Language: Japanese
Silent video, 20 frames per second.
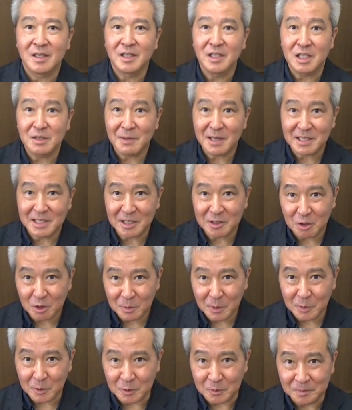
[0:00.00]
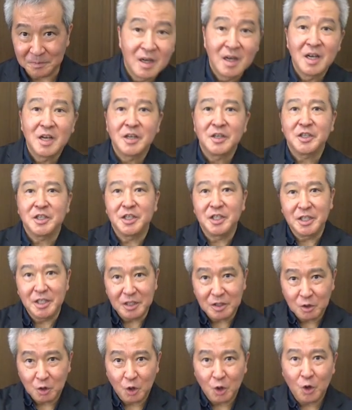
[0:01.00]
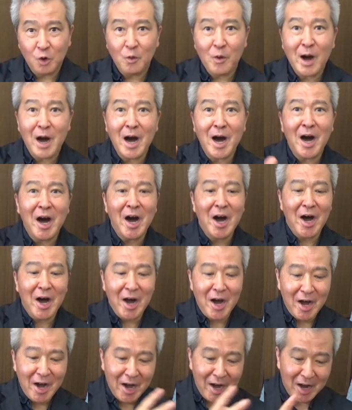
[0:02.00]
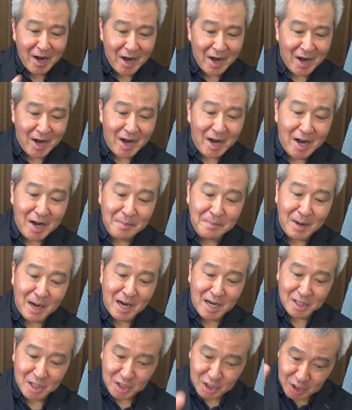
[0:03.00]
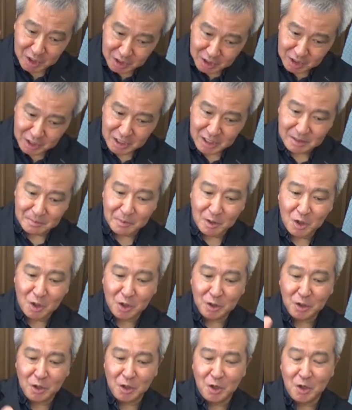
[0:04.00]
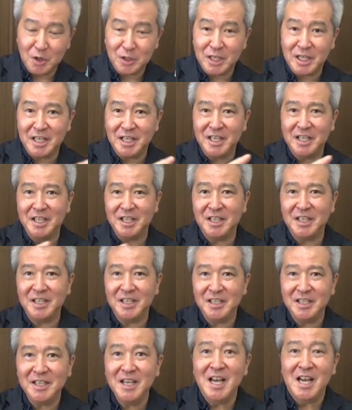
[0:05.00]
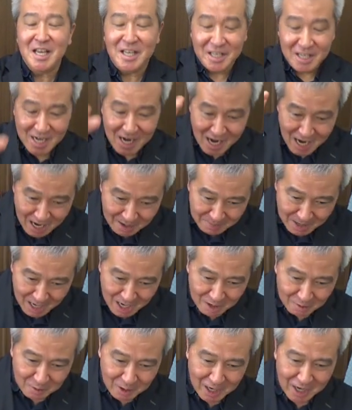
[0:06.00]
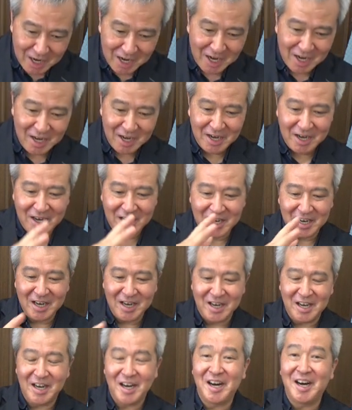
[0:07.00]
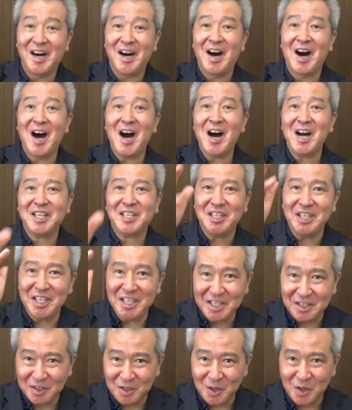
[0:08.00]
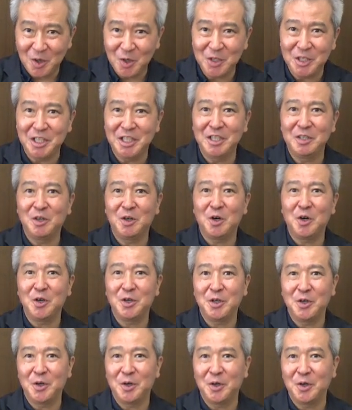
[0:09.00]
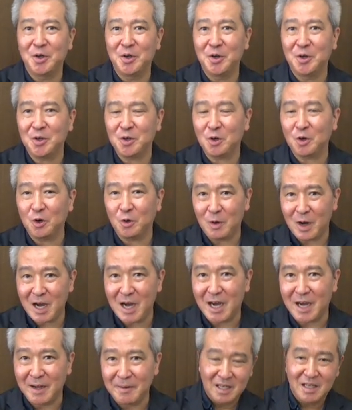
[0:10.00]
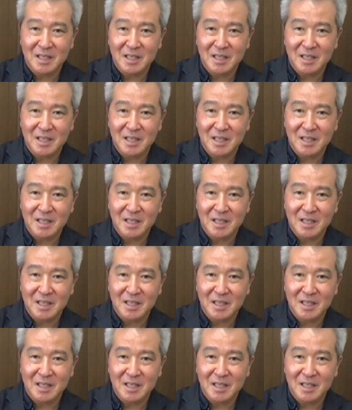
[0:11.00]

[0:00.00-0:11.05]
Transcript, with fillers: 一番最初の部分。人は町に戻り、山は秋の色よ。ここは